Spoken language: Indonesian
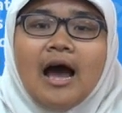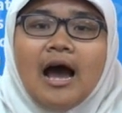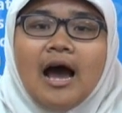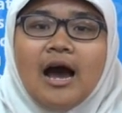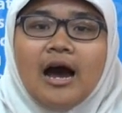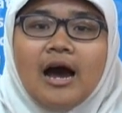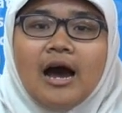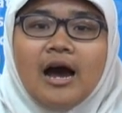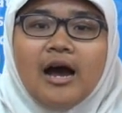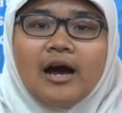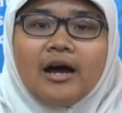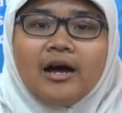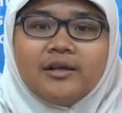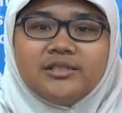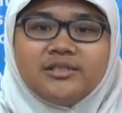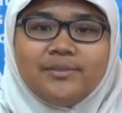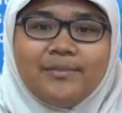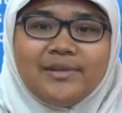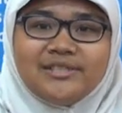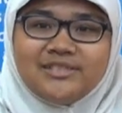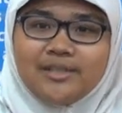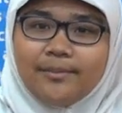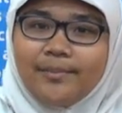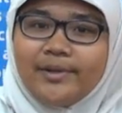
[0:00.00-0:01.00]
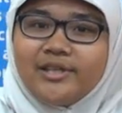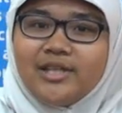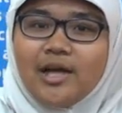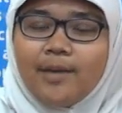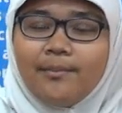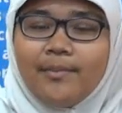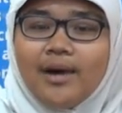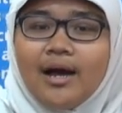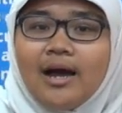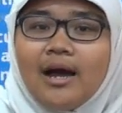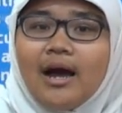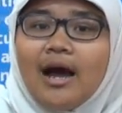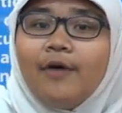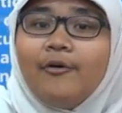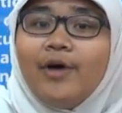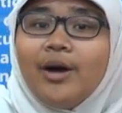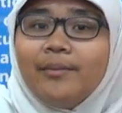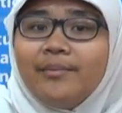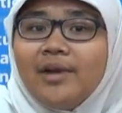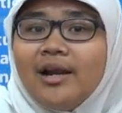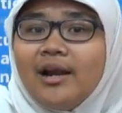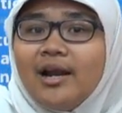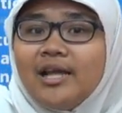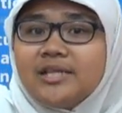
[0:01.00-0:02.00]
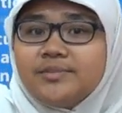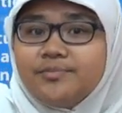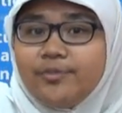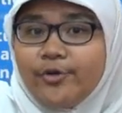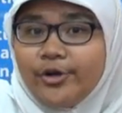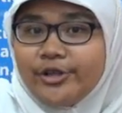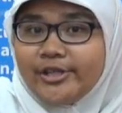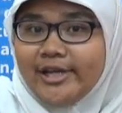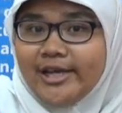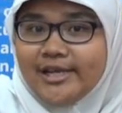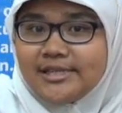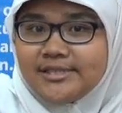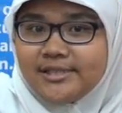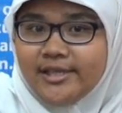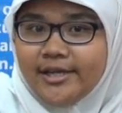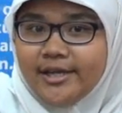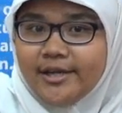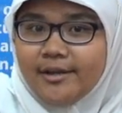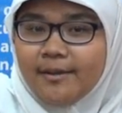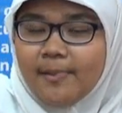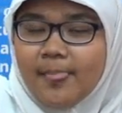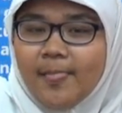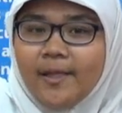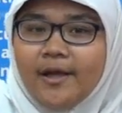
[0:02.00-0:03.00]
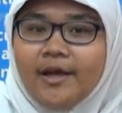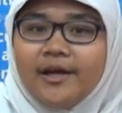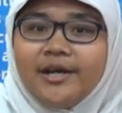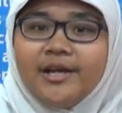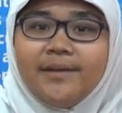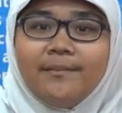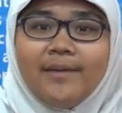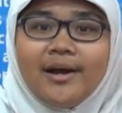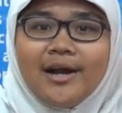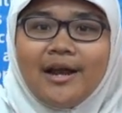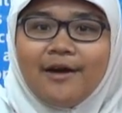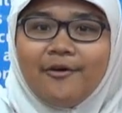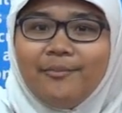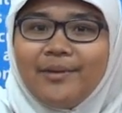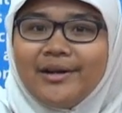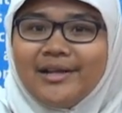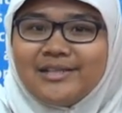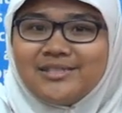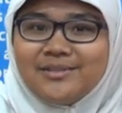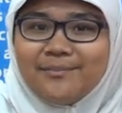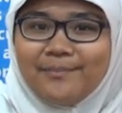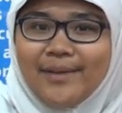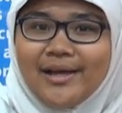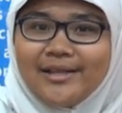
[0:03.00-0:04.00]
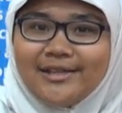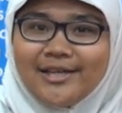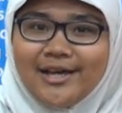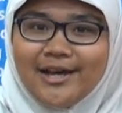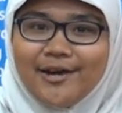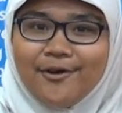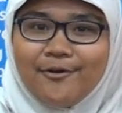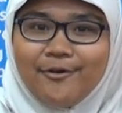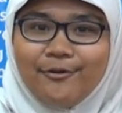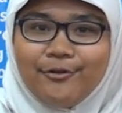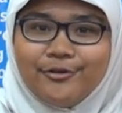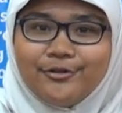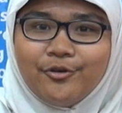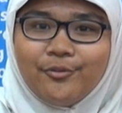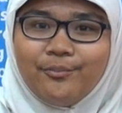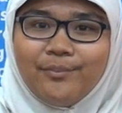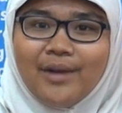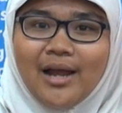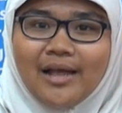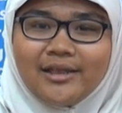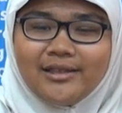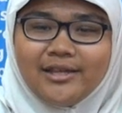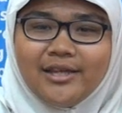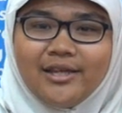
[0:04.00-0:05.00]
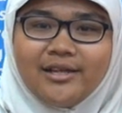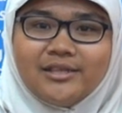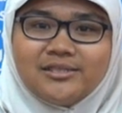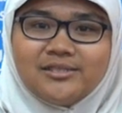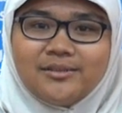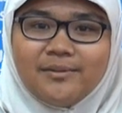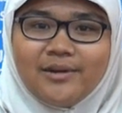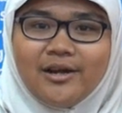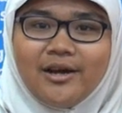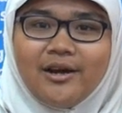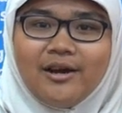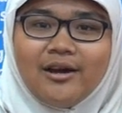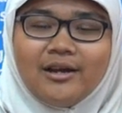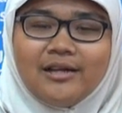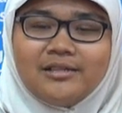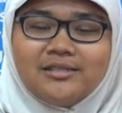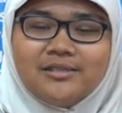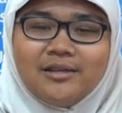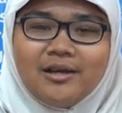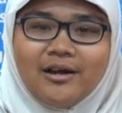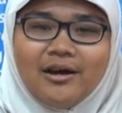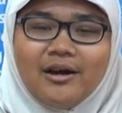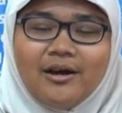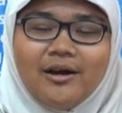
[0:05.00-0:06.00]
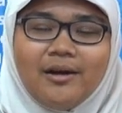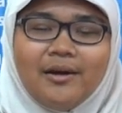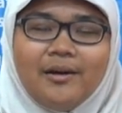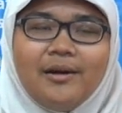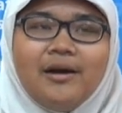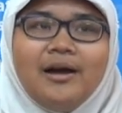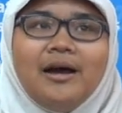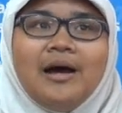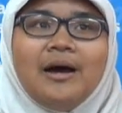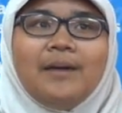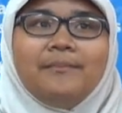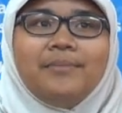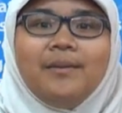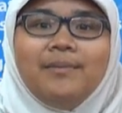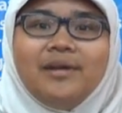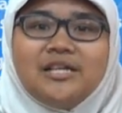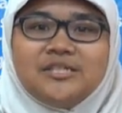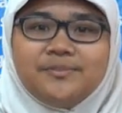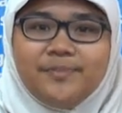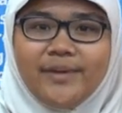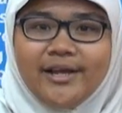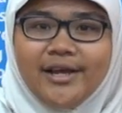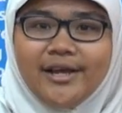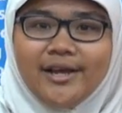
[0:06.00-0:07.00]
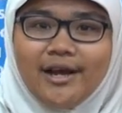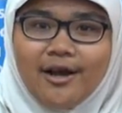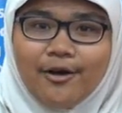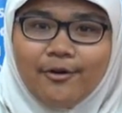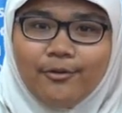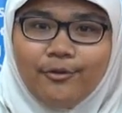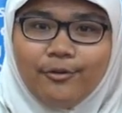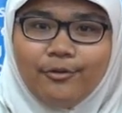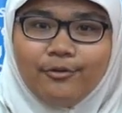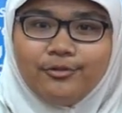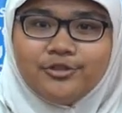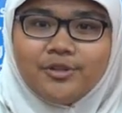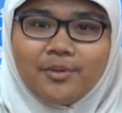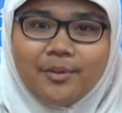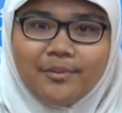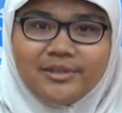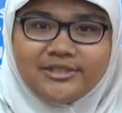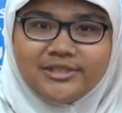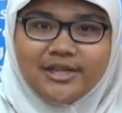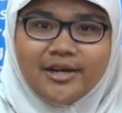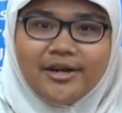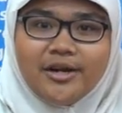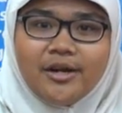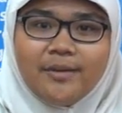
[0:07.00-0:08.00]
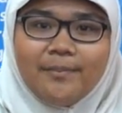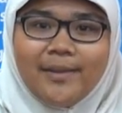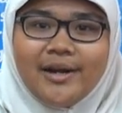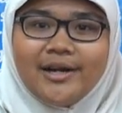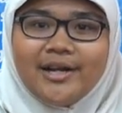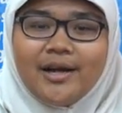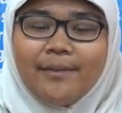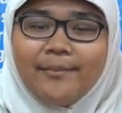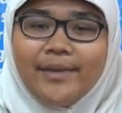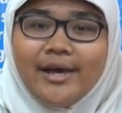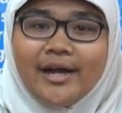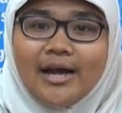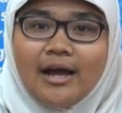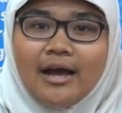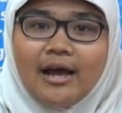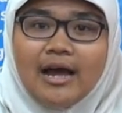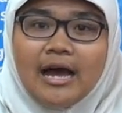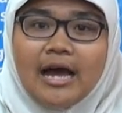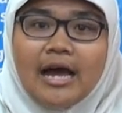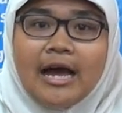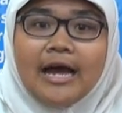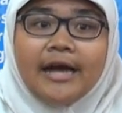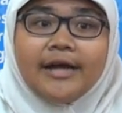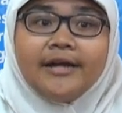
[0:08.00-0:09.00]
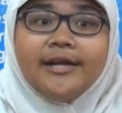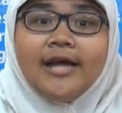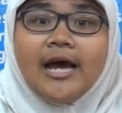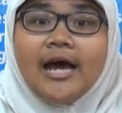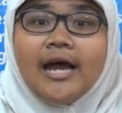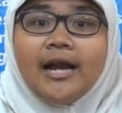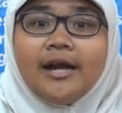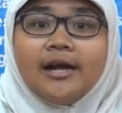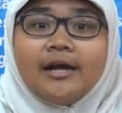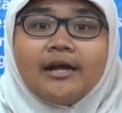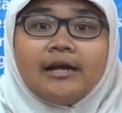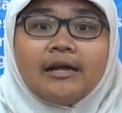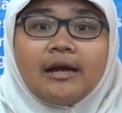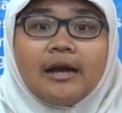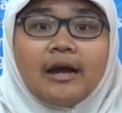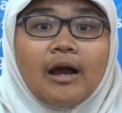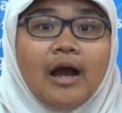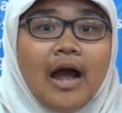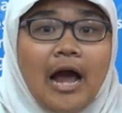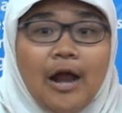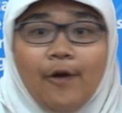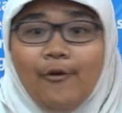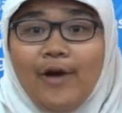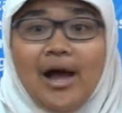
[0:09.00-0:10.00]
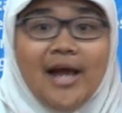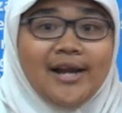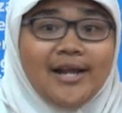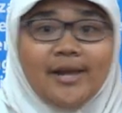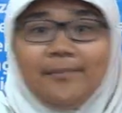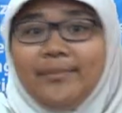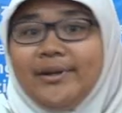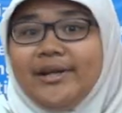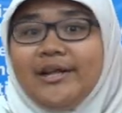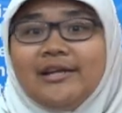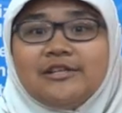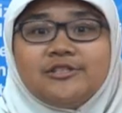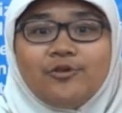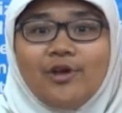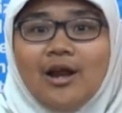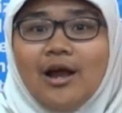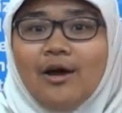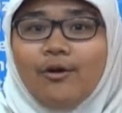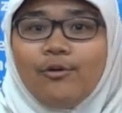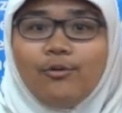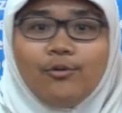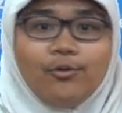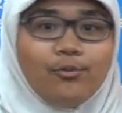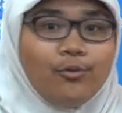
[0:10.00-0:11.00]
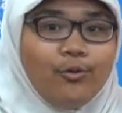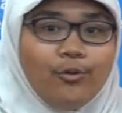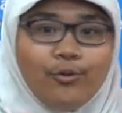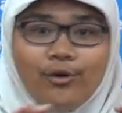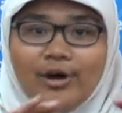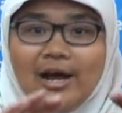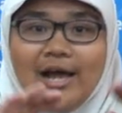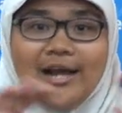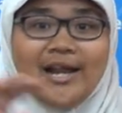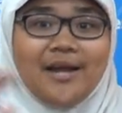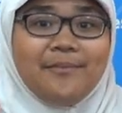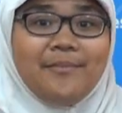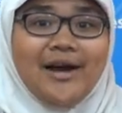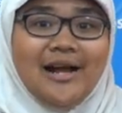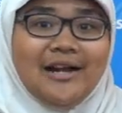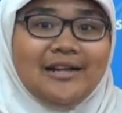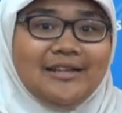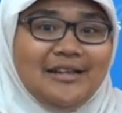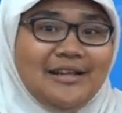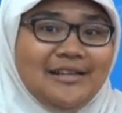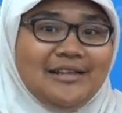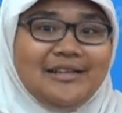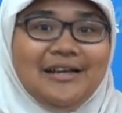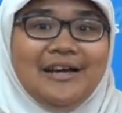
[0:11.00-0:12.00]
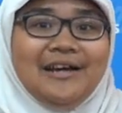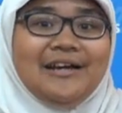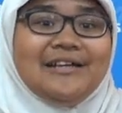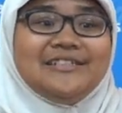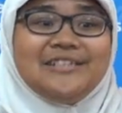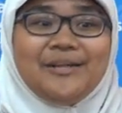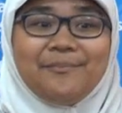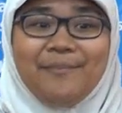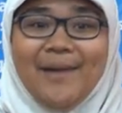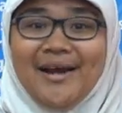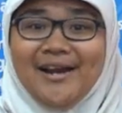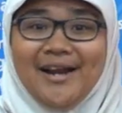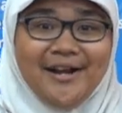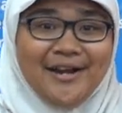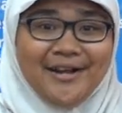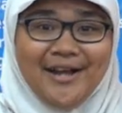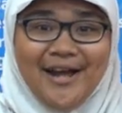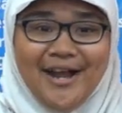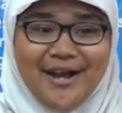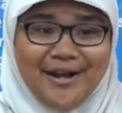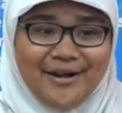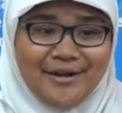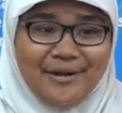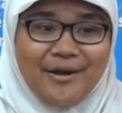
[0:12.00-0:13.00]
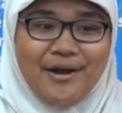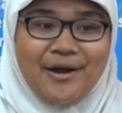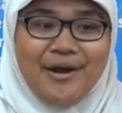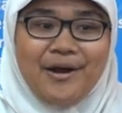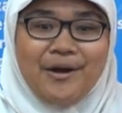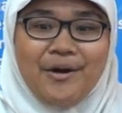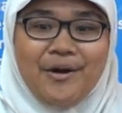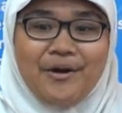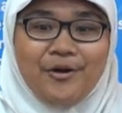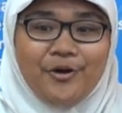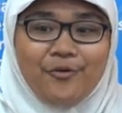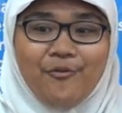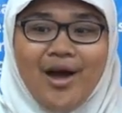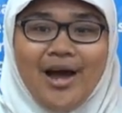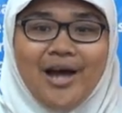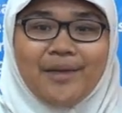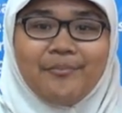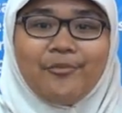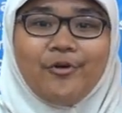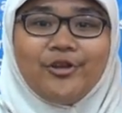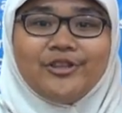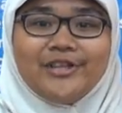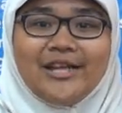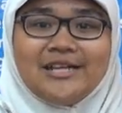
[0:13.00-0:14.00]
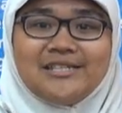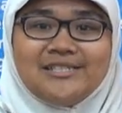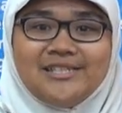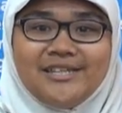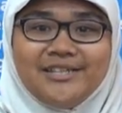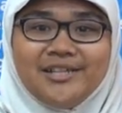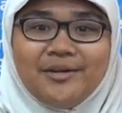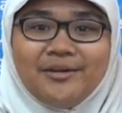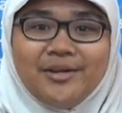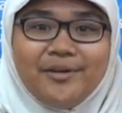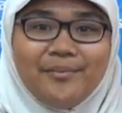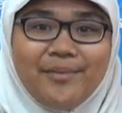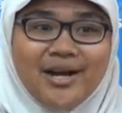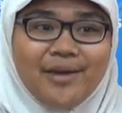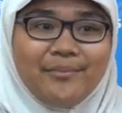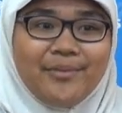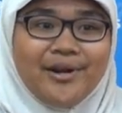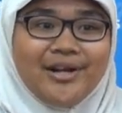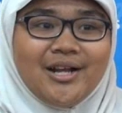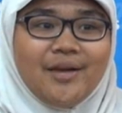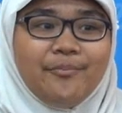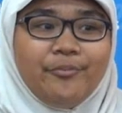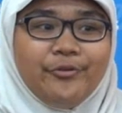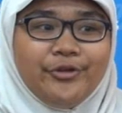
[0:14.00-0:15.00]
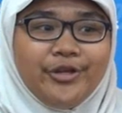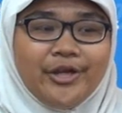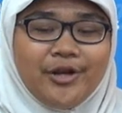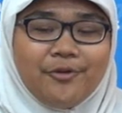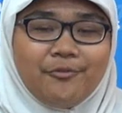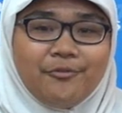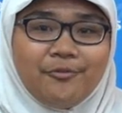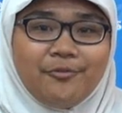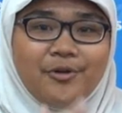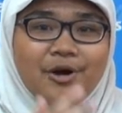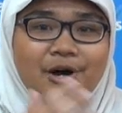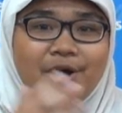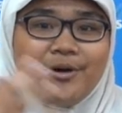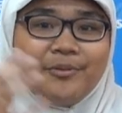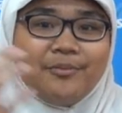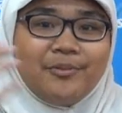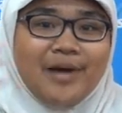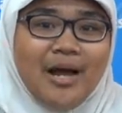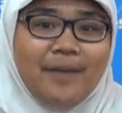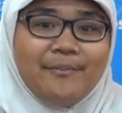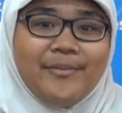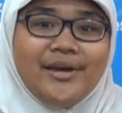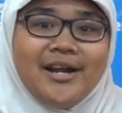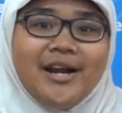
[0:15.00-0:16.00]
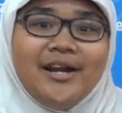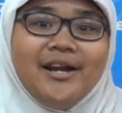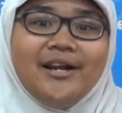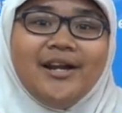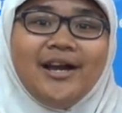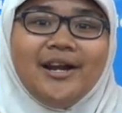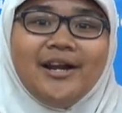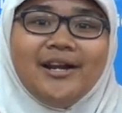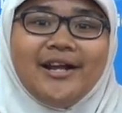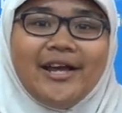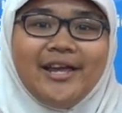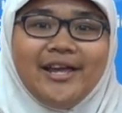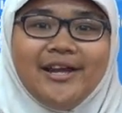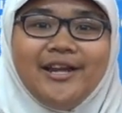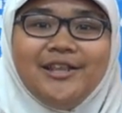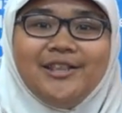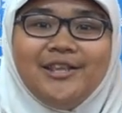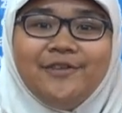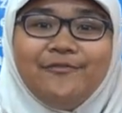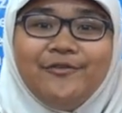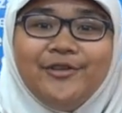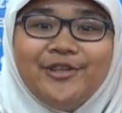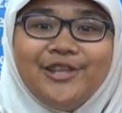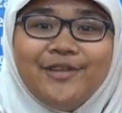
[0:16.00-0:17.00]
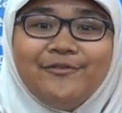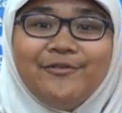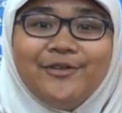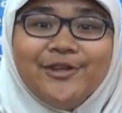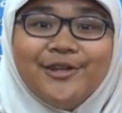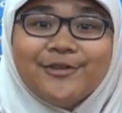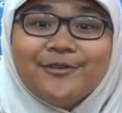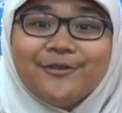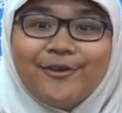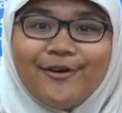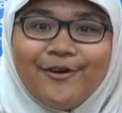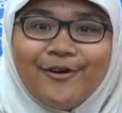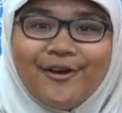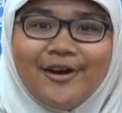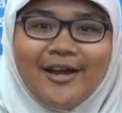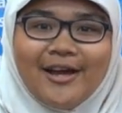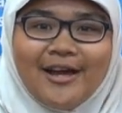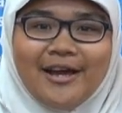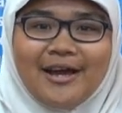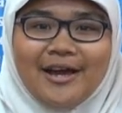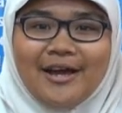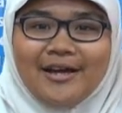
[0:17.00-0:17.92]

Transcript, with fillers: Uh, ke semester pertama, aku ambil kelas broadcasting, di mana aku berkesempatan untuk melatih eh, kes, uh, eh, kes, uh, public speaking aku untuk berbicara di depan kamera. Dan kalau kalian pergi ke sekolah aku, wuh, kalian bakal terpana dengan ruangan broadcastingnya di mana mereka punya uh, kamera dengan kayak di TV-TV gitu loh.